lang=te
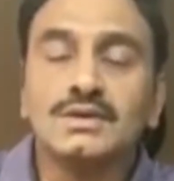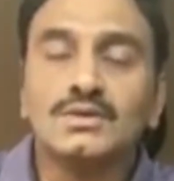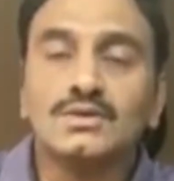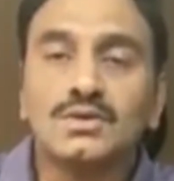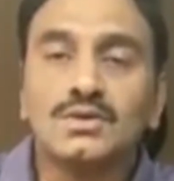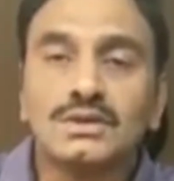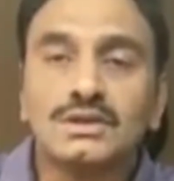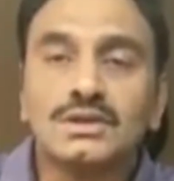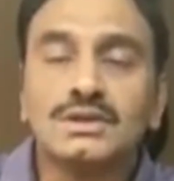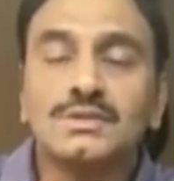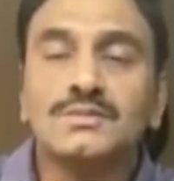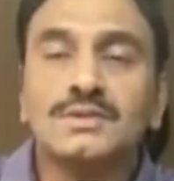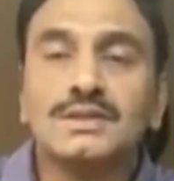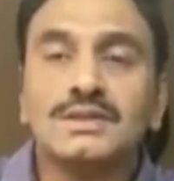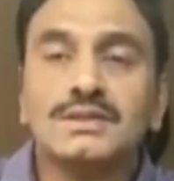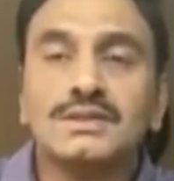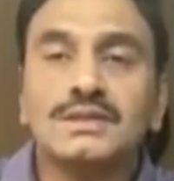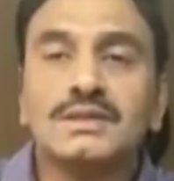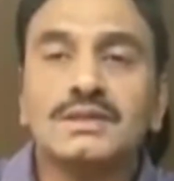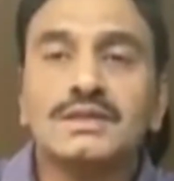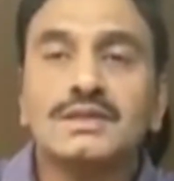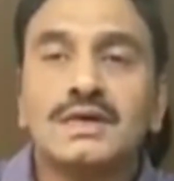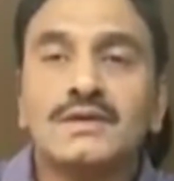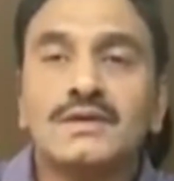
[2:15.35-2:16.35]
కొంతమంది
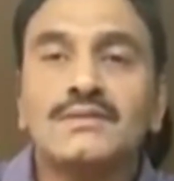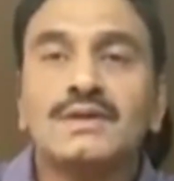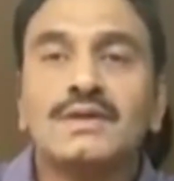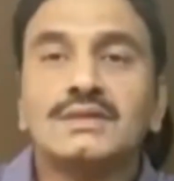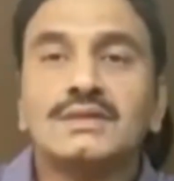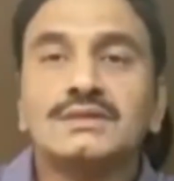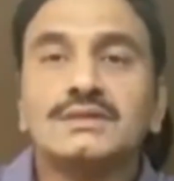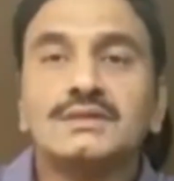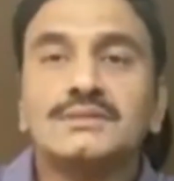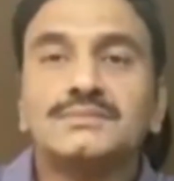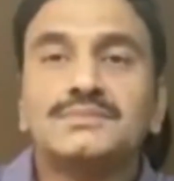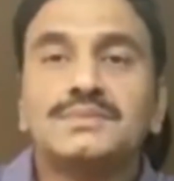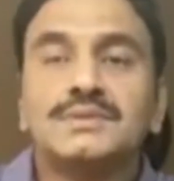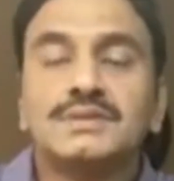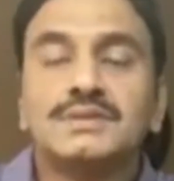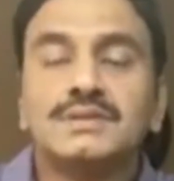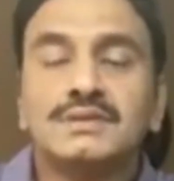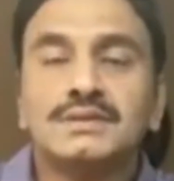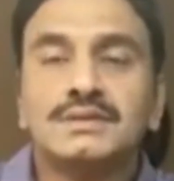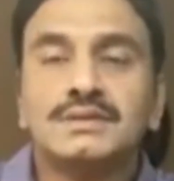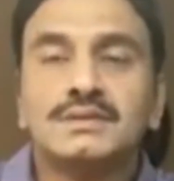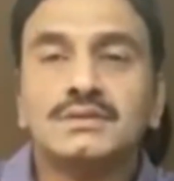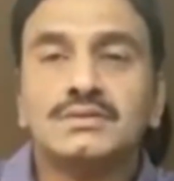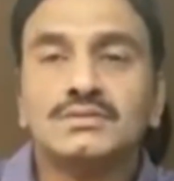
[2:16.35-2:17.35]
కావాలని చెప్పి
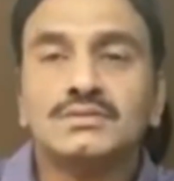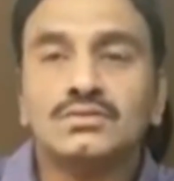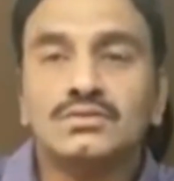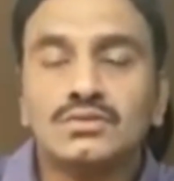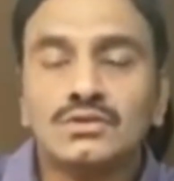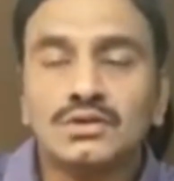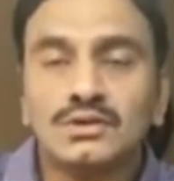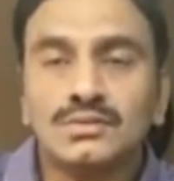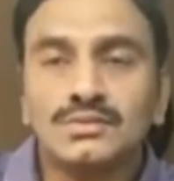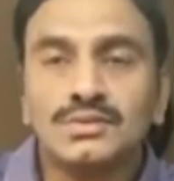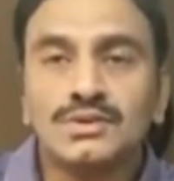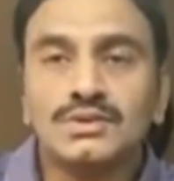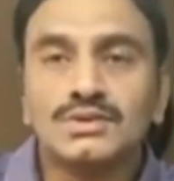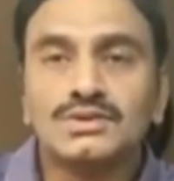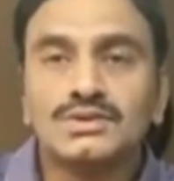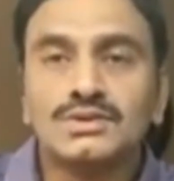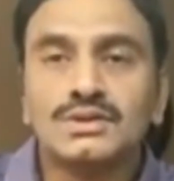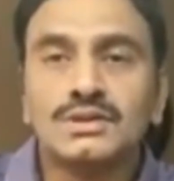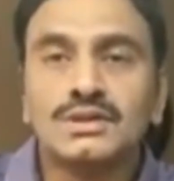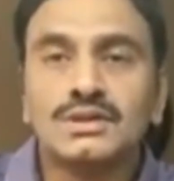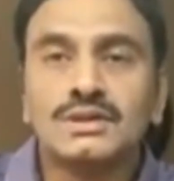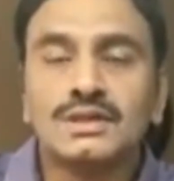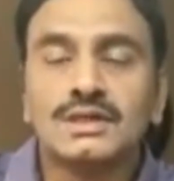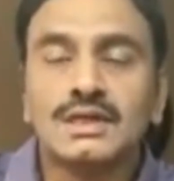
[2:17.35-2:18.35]
తూట్లు
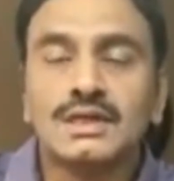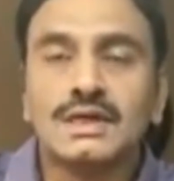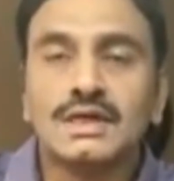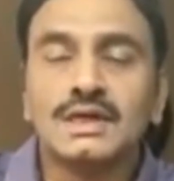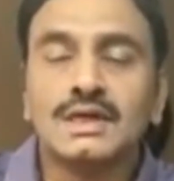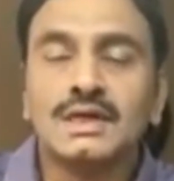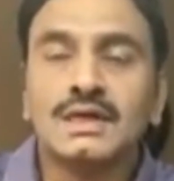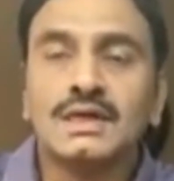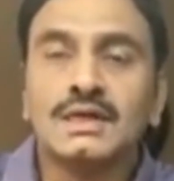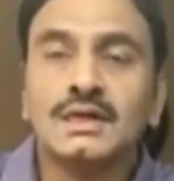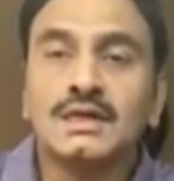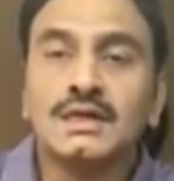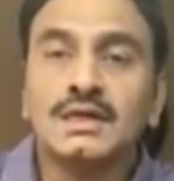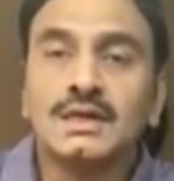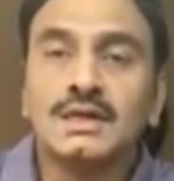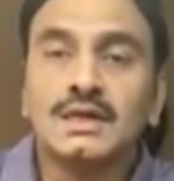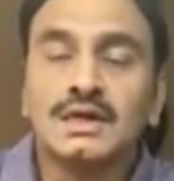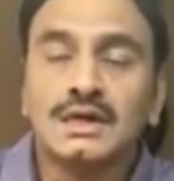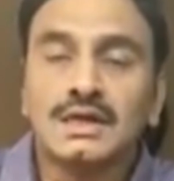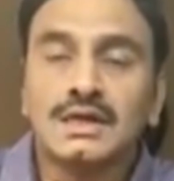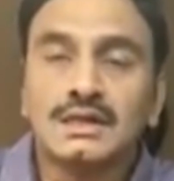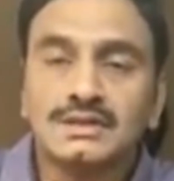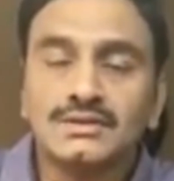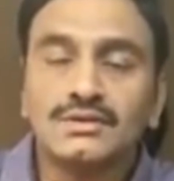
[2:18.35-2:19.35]
పొడుస్తున్నట్టుగా
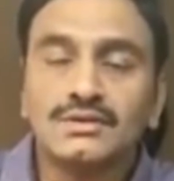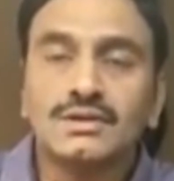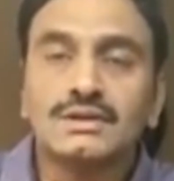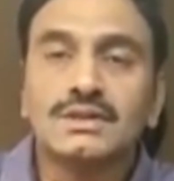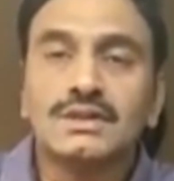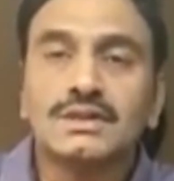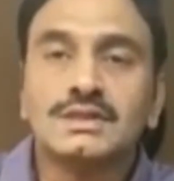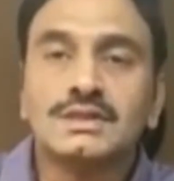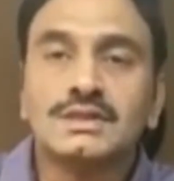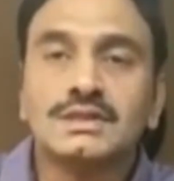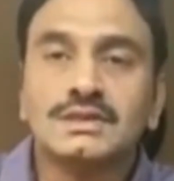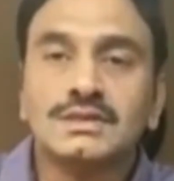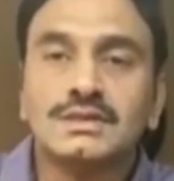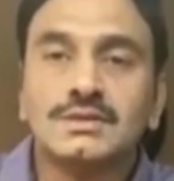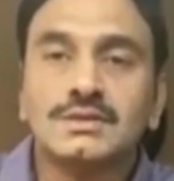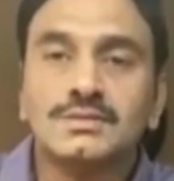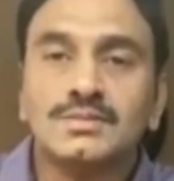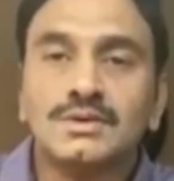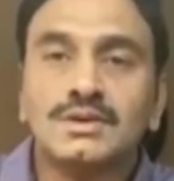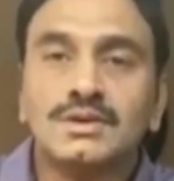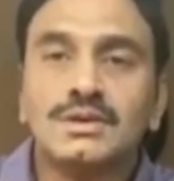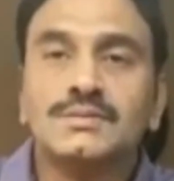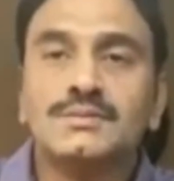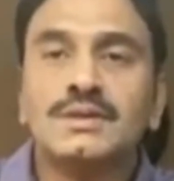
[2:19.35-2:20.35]
అర్థమవుతోంది ఈ
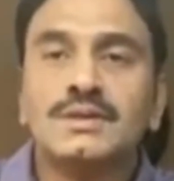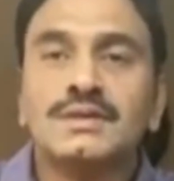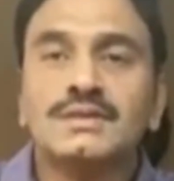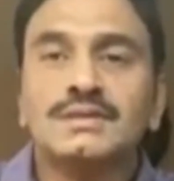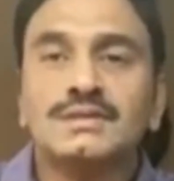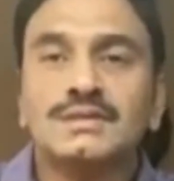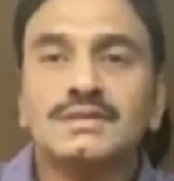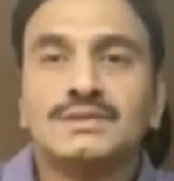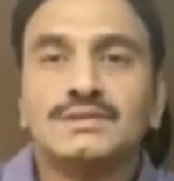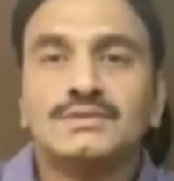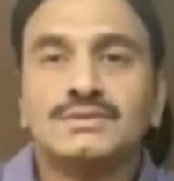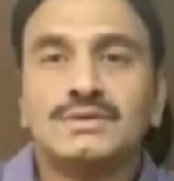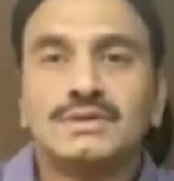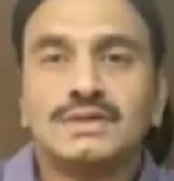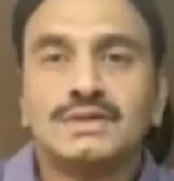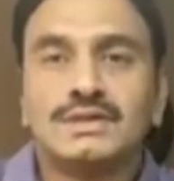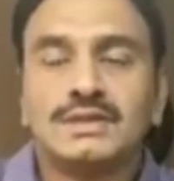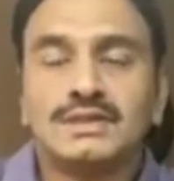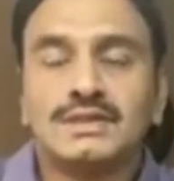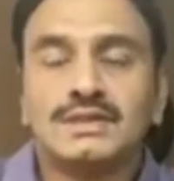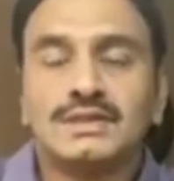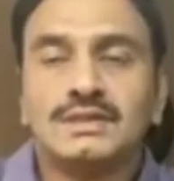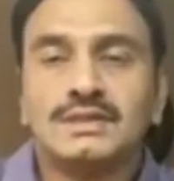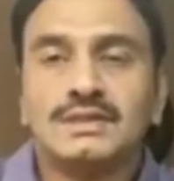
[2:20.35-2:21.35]
డబ్బులు డిమాండ్ చేయటం అంటే
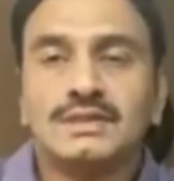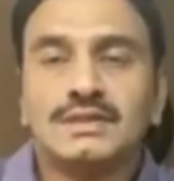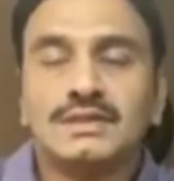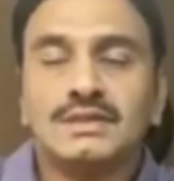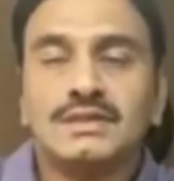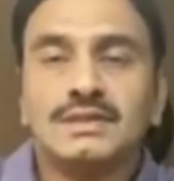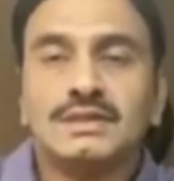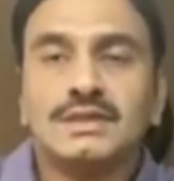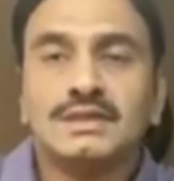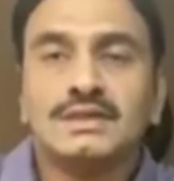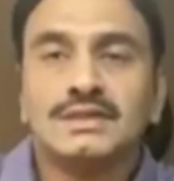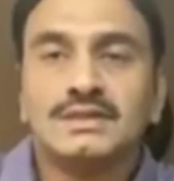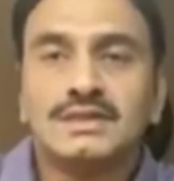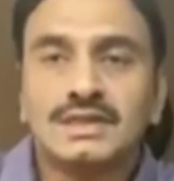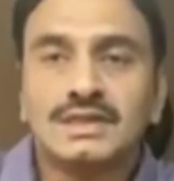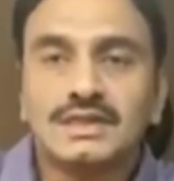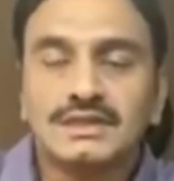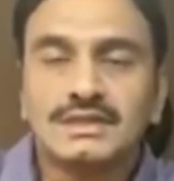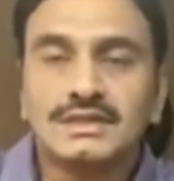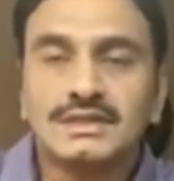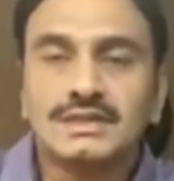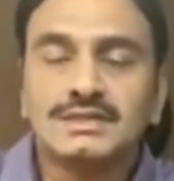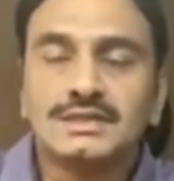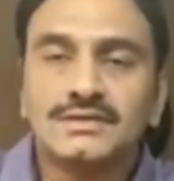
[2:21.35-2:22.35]

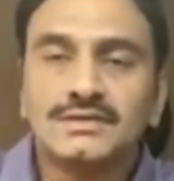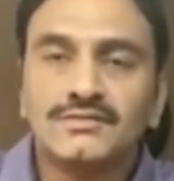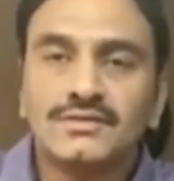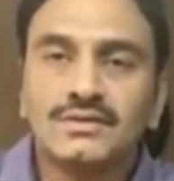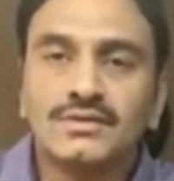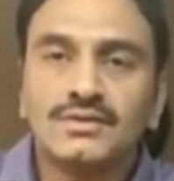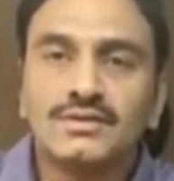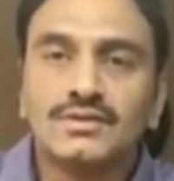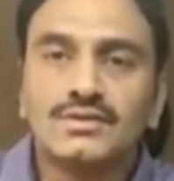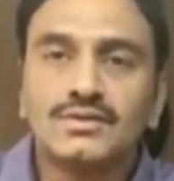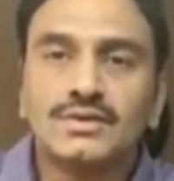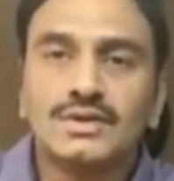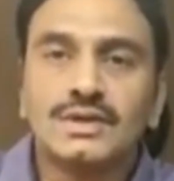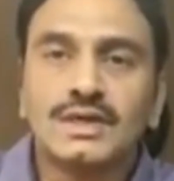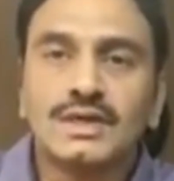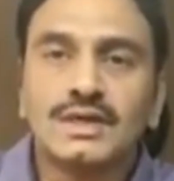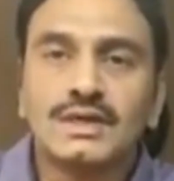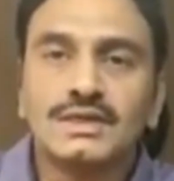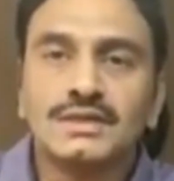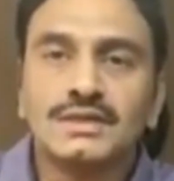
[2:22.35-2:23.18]
దయచేసి ఎవరూ కూడా